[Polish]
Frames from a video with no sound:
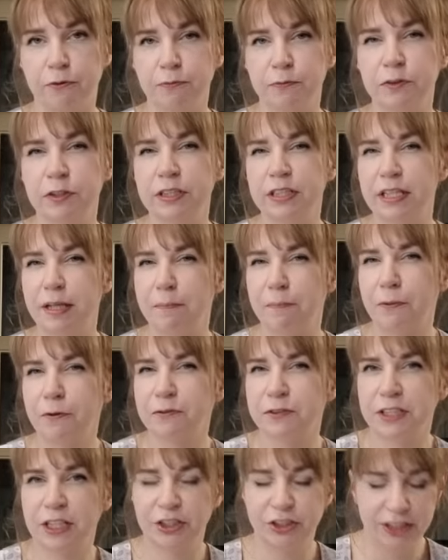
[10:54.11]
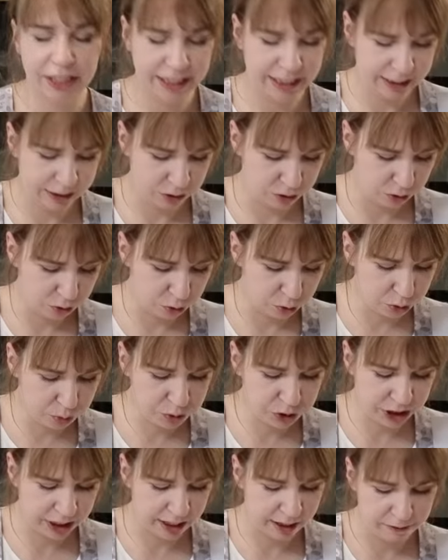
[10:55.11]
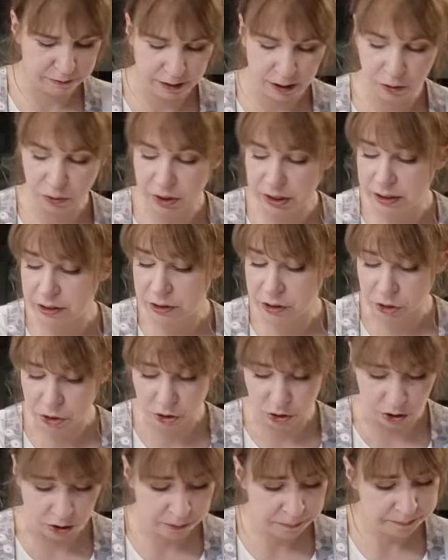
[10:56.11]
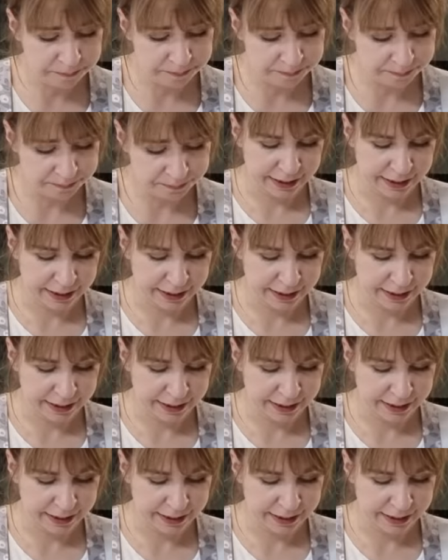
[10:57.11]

Powinny nam powstać takie grubsze kawałki niż to,